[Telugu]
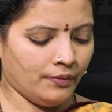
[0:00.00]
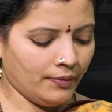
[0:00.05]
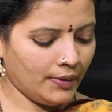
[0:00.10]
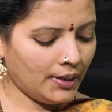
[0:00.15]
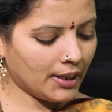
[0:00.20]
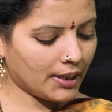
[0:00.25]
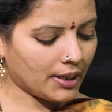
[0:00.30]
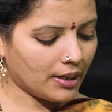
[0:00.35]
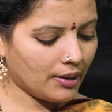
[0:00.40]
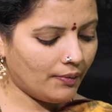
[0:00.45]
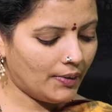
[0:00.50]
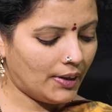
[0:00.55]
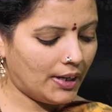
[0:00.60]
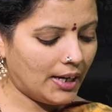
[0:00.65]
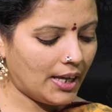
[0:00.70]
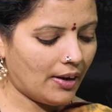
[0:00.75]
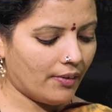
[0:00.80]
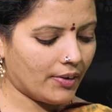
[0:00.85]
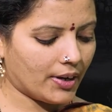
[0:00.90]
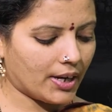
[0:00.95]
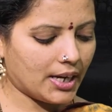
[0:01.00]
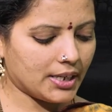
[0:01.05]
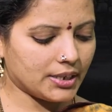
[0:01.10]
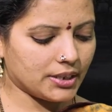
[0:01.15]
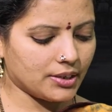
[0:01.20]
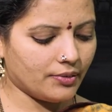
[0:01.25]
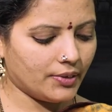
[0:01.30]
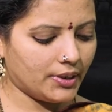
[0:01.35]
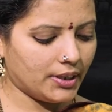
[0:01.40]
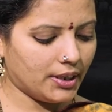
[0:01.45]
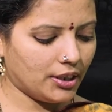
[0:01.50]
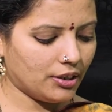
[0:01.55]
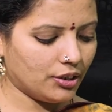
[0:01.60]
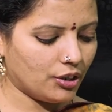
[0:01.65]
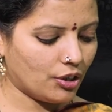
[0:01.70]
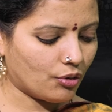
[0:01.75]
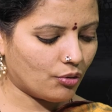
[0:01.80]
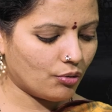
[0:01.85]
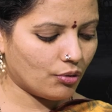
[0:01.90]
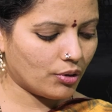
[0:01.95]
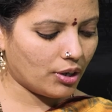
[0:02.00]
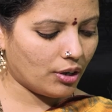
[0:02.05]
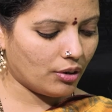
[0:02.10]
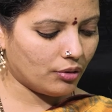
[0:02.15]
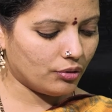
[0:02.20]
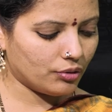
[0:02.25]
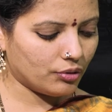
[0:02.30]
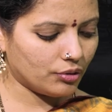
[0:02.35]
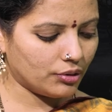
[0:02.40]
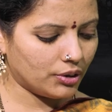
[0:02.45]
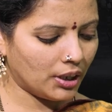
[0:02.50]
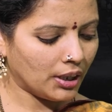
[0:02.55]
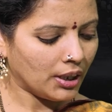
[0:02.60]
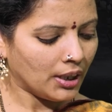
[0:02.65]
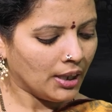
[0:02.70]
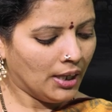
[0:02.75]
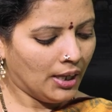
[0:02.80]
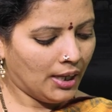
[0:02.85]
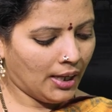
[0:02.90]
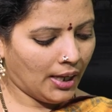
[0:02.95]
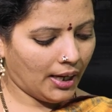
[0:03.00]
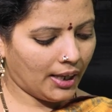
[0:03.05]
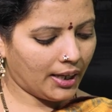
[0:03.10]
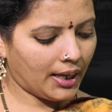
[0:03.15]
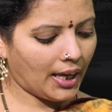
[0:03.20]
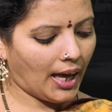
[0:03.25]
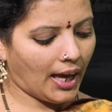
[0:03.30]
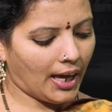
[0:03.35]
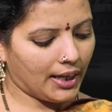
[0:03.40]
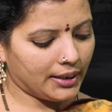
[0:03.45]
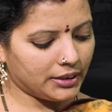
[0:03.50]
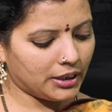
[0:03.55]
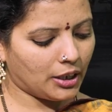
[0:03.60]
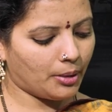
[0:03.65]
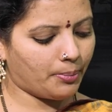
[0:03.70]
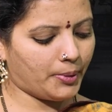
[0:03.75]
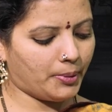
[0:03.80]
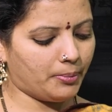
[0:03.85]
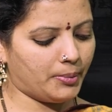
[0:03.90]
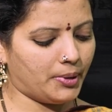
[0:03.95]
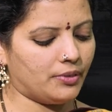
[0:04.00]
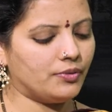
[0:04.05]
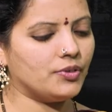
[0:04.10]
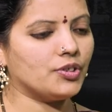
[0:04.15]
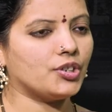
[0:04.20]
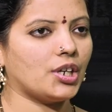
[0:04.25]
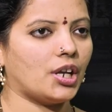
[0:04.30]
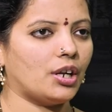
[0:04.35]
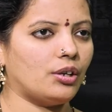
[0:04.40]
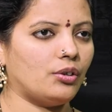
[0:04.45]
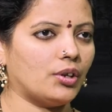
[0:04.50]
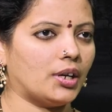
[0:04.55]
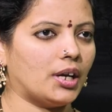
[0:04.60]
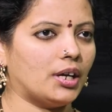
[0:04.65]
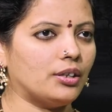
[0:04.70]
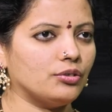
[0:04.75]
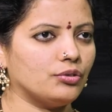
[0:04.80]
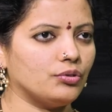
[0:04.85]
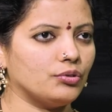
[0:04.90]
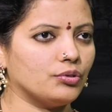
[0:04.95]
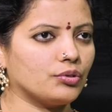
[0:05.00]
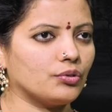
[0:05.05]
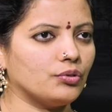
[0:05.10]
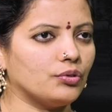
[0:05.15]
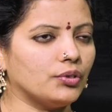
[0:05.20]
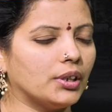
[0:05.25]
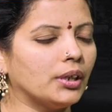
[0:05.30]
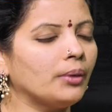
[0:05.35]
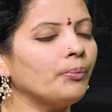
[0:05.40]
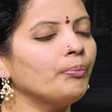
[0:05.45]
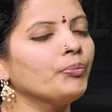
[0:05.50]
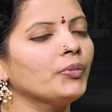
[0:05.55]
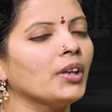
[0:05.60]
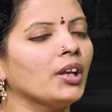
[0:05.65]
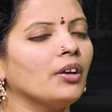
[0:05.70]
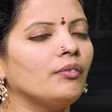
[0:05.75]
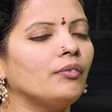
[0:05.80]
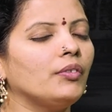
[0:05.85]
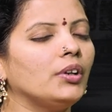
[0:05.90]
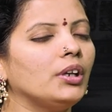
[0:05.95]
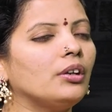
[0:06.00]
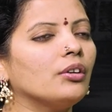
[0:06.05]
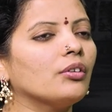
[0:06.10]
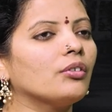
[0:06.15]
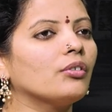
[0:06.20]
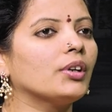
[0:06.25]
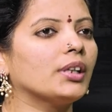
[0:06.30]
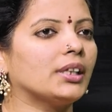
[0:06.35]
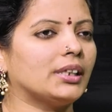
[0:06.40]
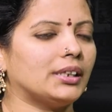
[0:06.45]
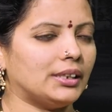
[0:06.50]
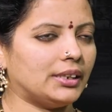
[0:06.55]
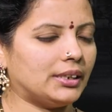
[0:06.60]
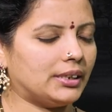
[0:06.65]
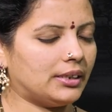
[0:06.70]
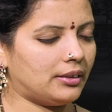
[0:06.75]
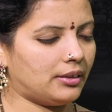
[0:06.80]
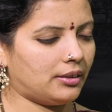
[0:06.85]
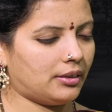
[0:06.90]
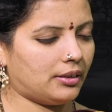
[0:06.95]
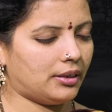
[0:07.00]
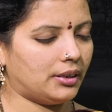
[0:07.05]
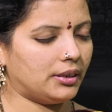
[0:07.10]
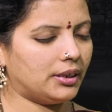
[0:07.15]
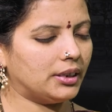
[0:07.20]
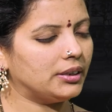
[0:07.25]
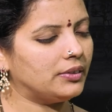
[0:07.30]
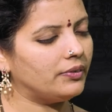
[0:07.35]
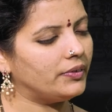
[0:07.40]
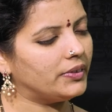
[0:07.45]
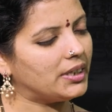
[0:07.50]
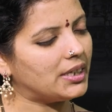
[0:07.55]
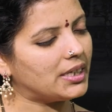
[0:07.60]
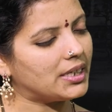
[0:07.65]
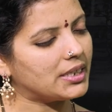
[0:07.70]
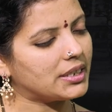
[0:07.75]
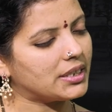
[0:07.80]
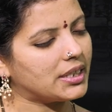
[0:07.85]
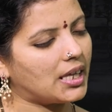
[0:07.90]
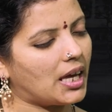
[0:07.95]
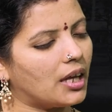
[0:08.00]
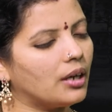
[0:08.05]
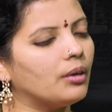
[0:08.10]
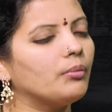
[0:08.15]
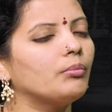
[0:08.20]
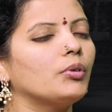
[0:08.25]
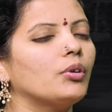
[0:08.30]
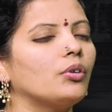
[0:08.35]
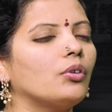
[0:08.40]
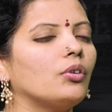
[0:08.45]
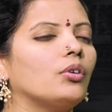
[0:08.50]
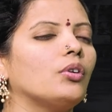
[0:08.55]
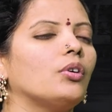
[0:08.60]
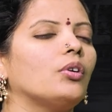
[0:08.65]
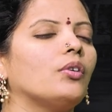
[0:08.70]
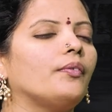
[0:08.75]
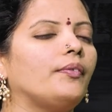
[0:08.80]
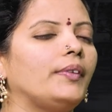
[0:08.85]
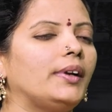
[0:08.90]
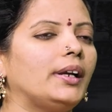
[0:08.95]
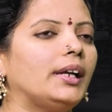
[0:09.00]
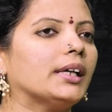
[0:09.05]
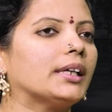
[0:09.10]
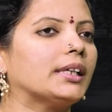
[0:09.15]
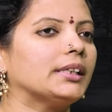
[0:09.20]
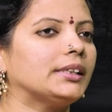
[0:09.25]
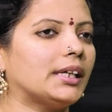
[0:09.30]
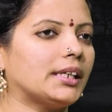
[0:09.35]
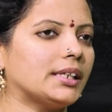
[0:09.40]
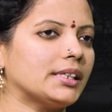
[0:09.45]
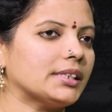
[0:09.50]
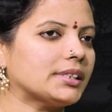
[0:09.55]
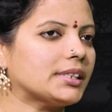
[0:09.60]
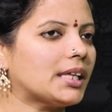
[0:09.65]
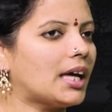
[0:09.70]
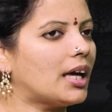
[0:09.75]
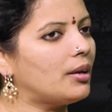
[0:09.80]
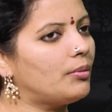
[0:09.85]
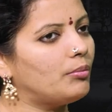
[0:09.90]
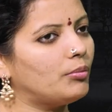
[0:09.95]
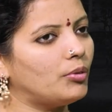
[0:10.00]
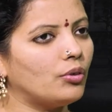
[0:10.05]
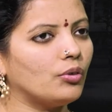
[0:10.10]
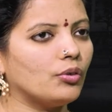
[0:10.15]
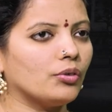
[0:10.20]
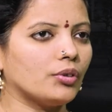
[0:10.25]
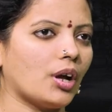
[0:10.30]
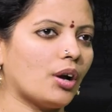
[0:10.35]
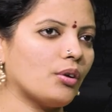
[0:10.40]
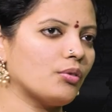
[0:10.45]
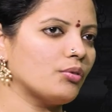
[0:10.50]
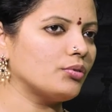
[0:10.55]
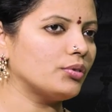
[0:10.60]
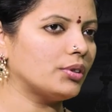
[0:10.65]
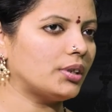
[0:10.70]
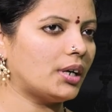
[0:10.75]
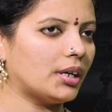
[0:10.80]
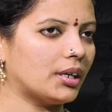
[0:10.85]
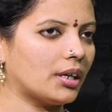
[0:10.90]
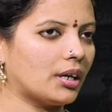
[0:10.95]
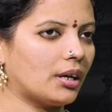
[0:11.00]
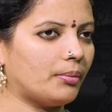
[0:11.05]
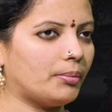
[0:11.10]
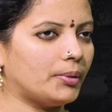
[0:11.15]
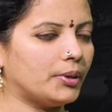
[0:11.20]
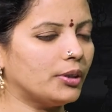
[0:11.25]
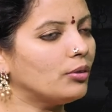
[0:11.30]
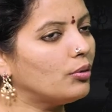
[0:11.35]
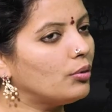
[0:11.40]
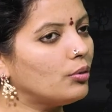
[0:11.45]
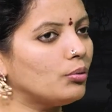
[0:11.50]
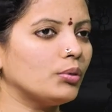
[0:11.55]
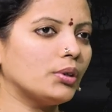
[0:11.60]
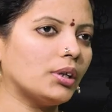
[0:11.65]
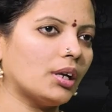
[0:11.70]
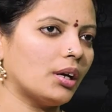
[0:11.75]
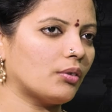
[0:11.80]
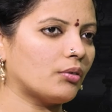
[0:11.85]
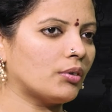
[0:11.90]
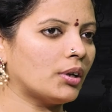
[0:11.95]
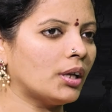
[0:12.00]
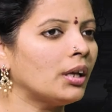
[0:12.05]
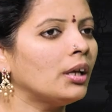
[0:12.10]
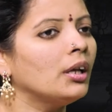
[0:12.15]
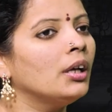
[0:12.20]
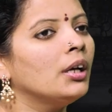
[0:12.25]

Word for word: వీళ్ళకి వెళ్ళే అవకాశం అనేది ఎక్కువగా ఉంటుంది అలాగే ఆర్థికపరమైన విషయాల్లో కానీ చూసుకుంటే వీళ్ళు కూడా అంటే ద్వితీయ స్థానంలో వీళ్ళకి ధనస్థానంలో రాహు ఉన్నాడు కాబట్టి గురువు ఉన్నా కూడా